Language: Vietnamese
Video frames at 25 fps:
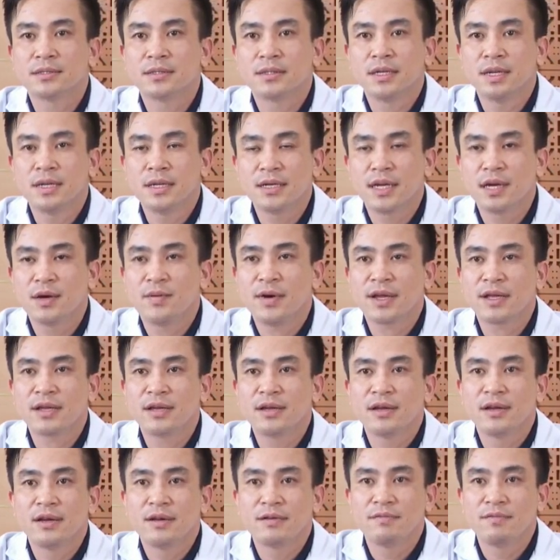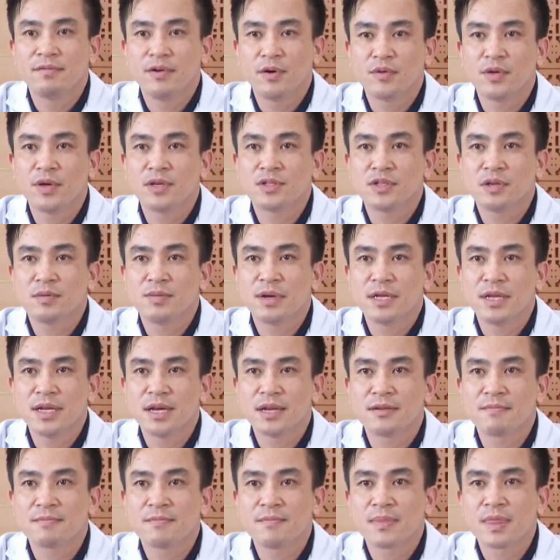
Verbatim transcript: lên kế hoạch phẫu thuật cho bệnh nhân.